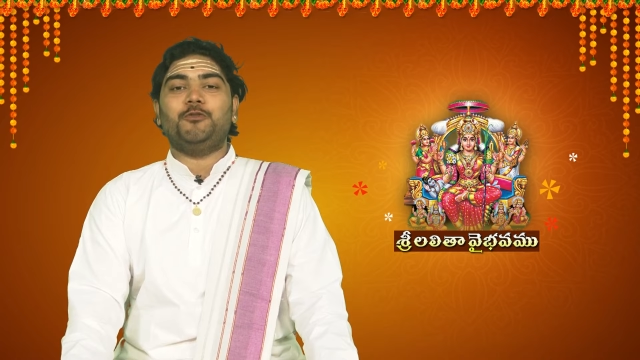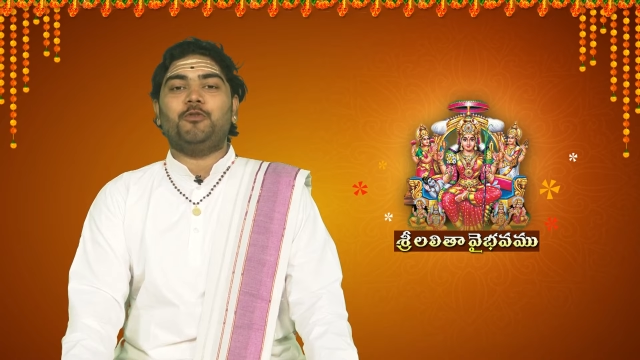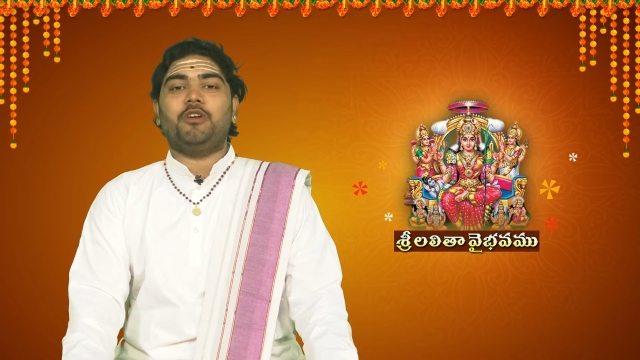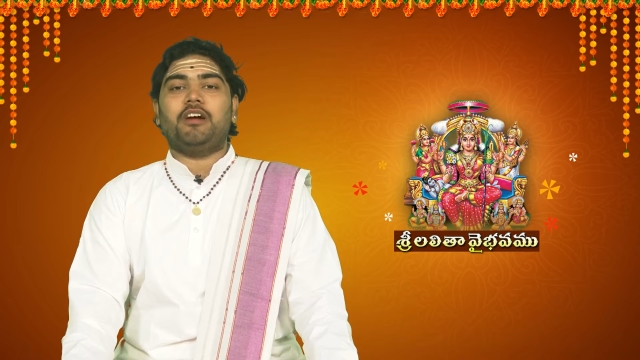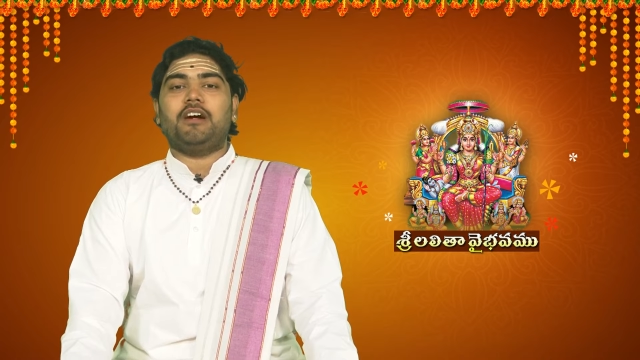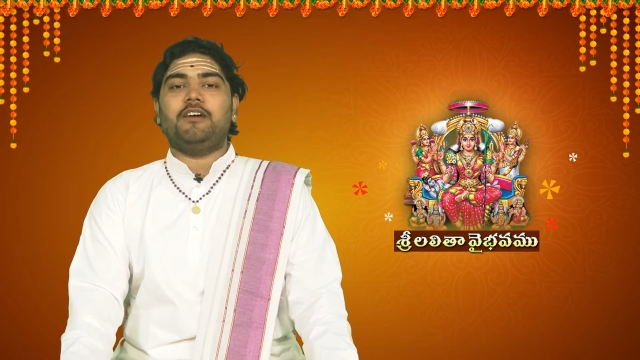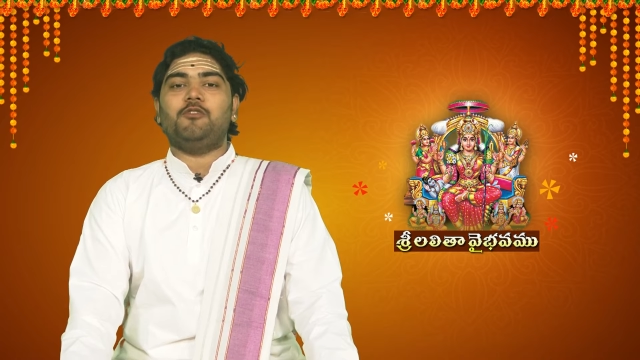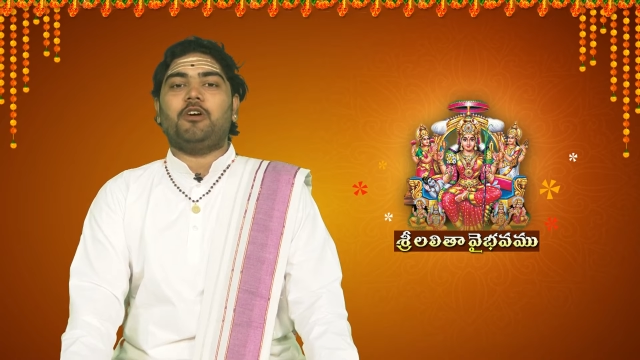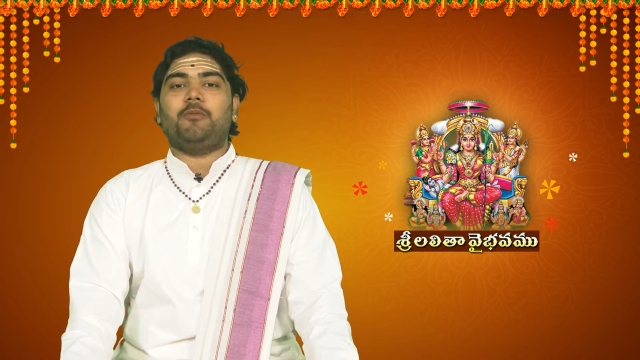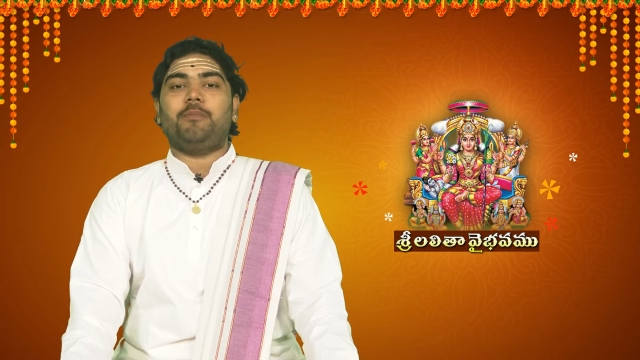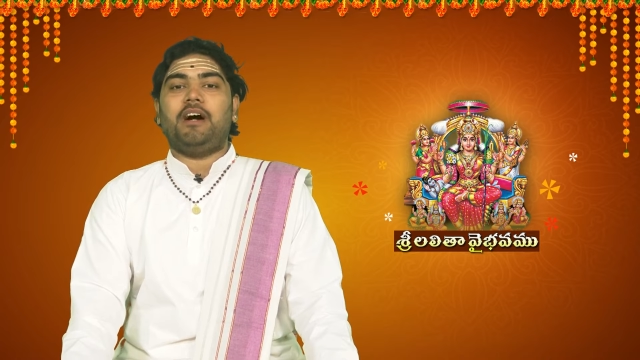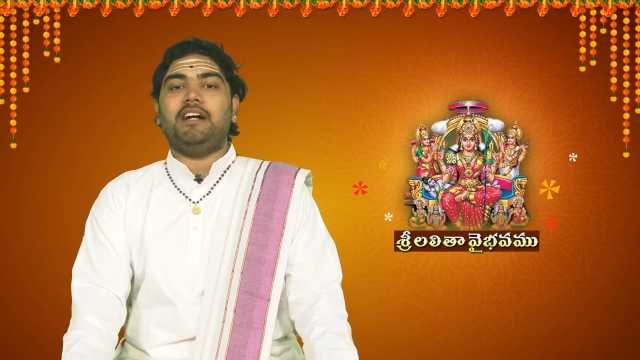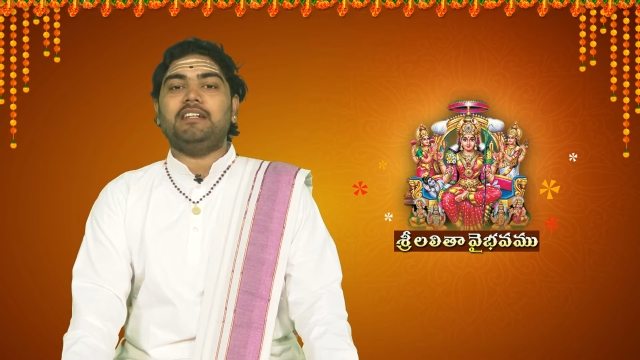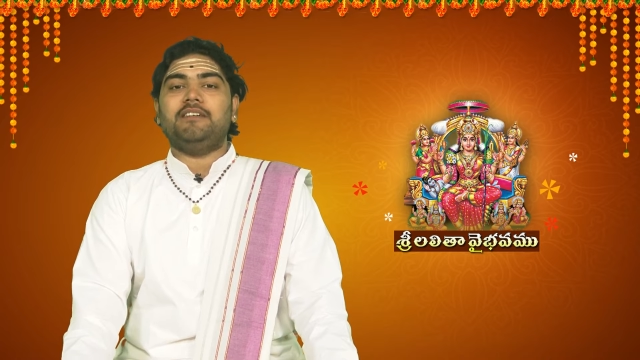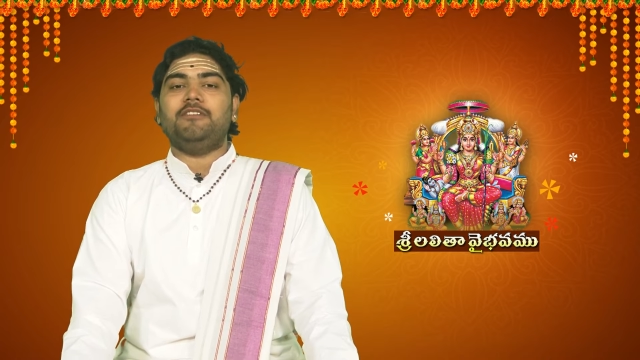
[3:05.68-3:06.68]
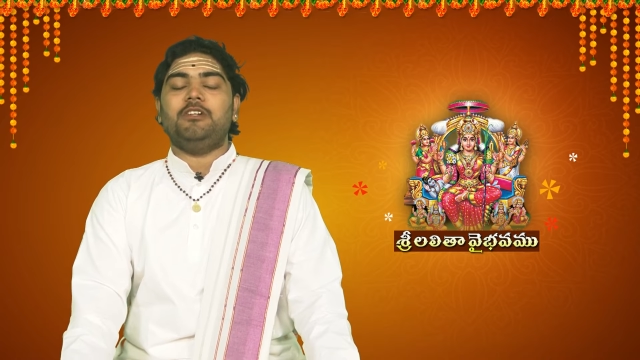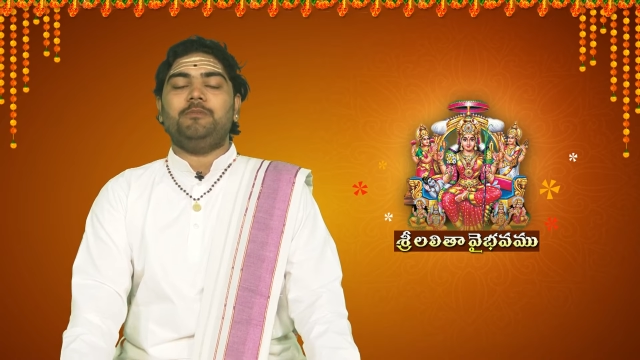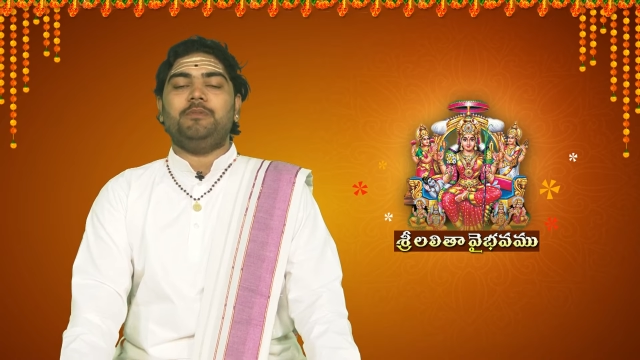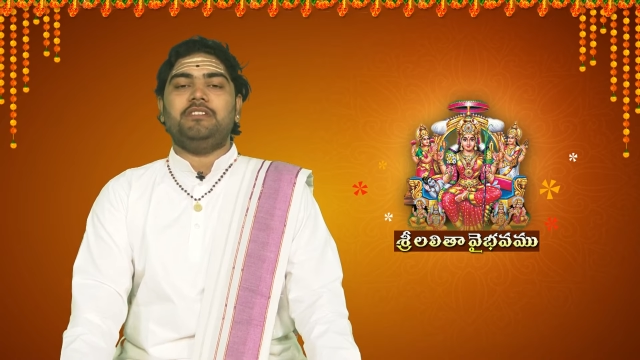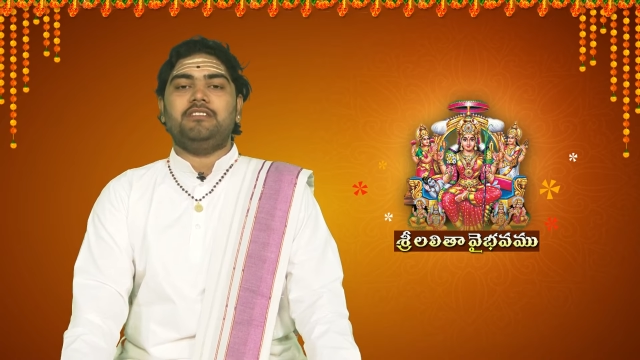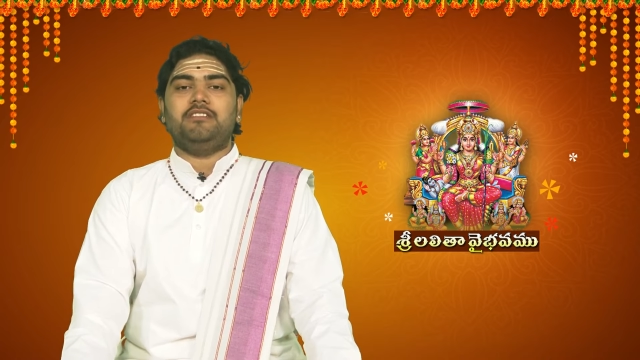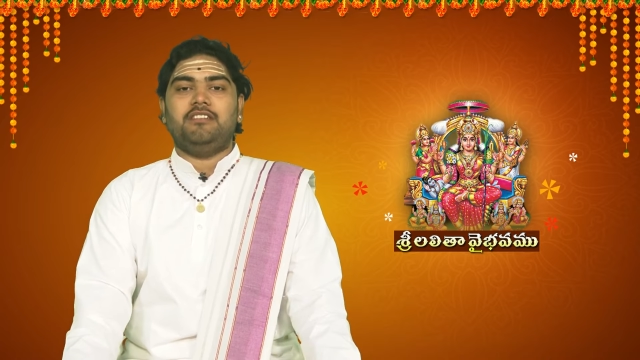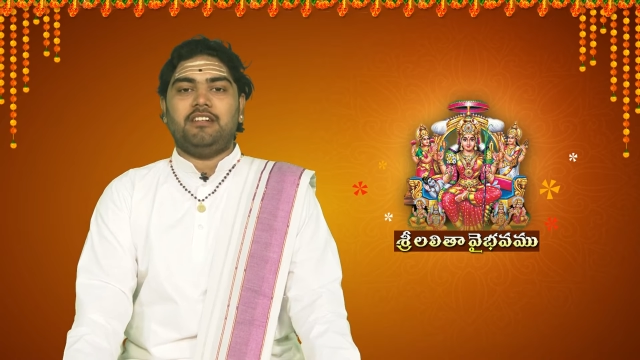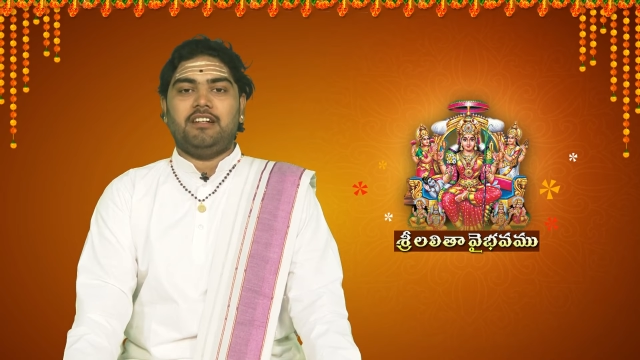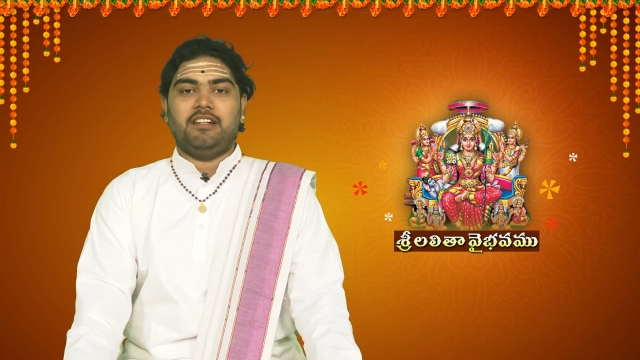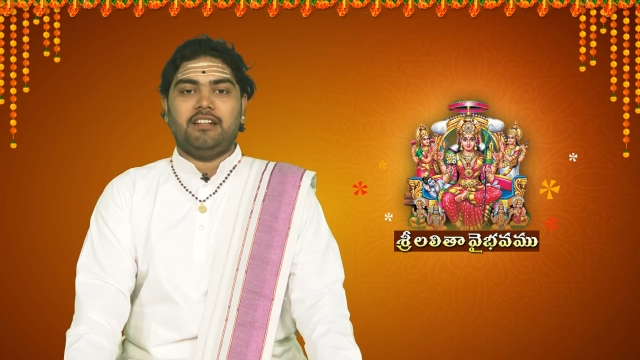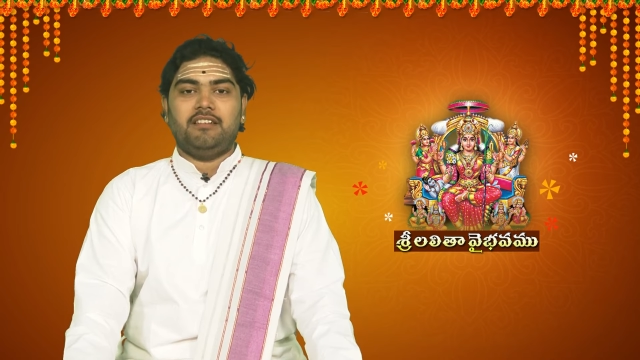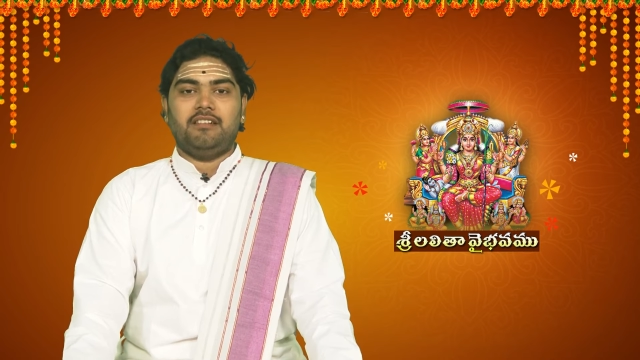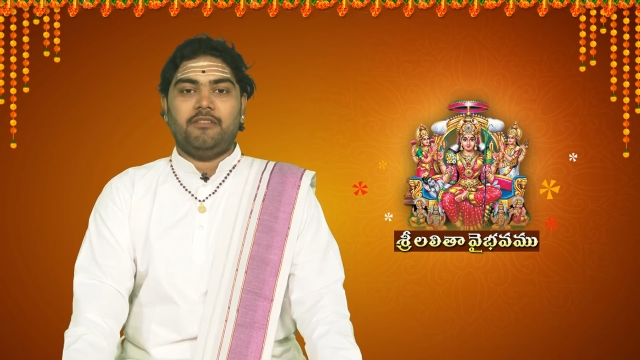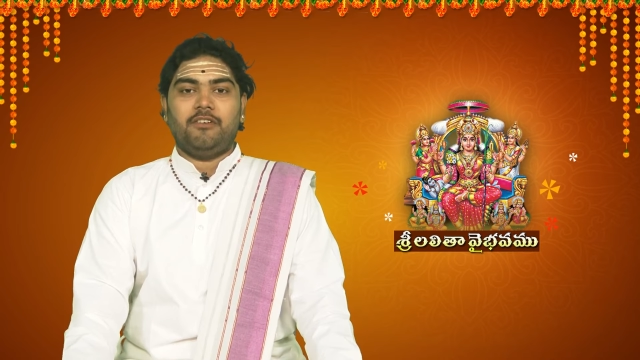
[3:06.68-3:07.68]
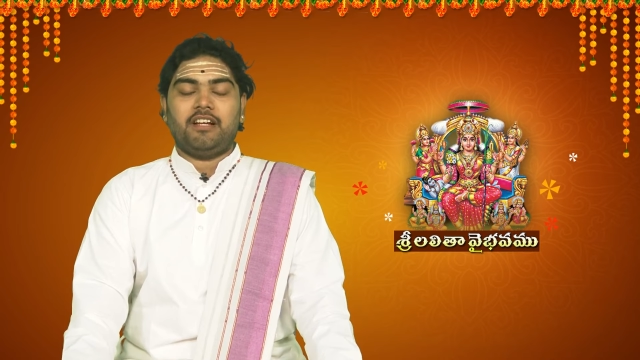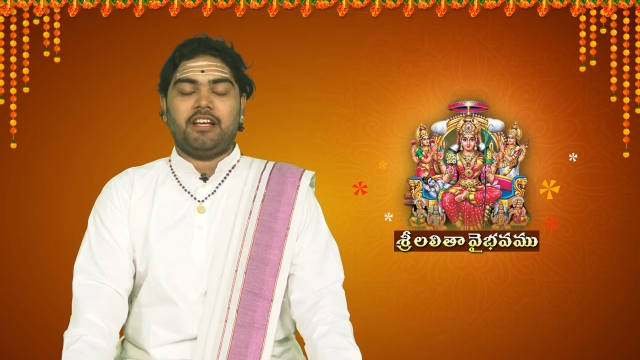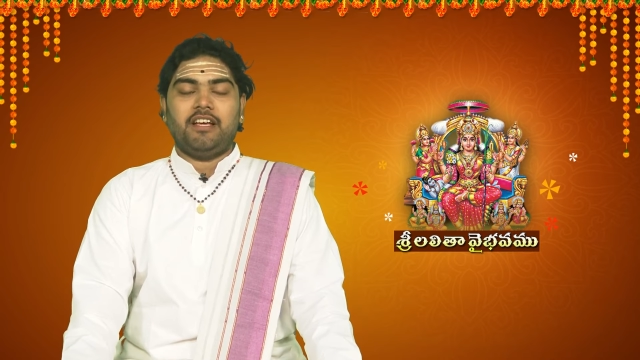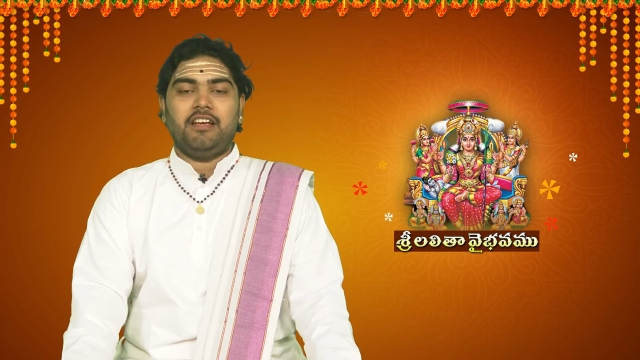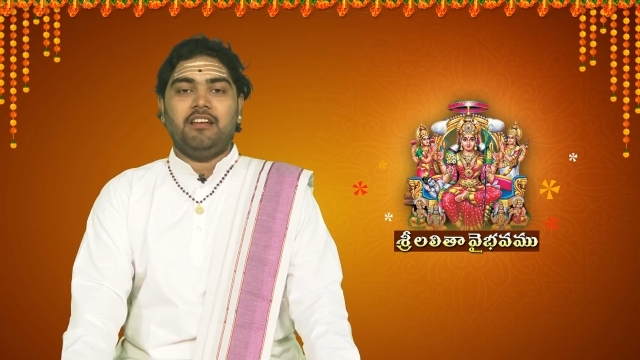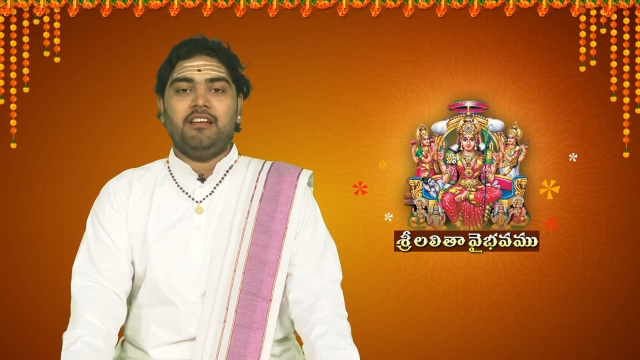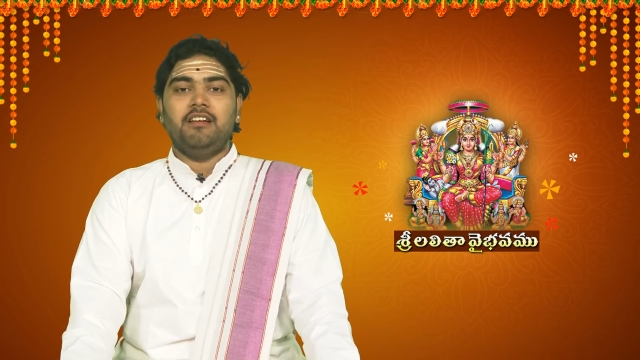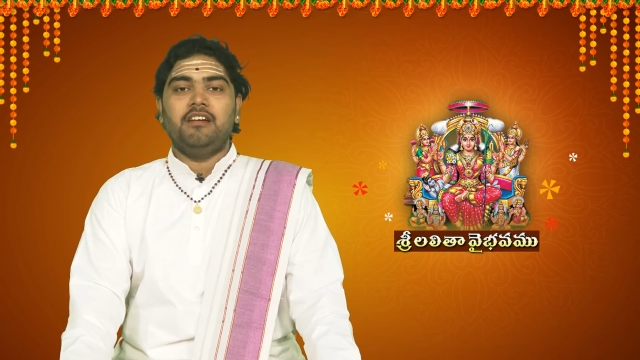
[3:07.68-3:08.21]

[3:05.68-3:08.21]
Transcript: దూరంగా ఒక పాట వినిపించిందిటండి ఎవరికి